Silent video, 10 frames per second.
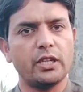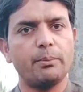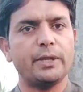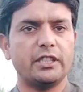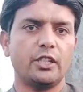से
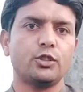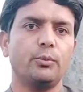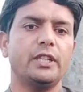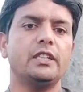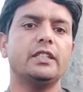1500
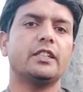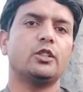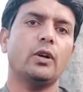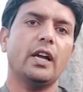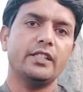मिलीलीटर
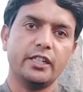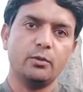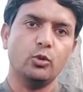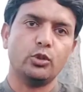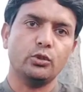जो है
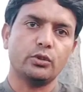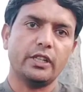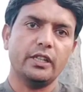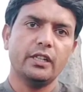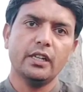जड़ी बूटियों के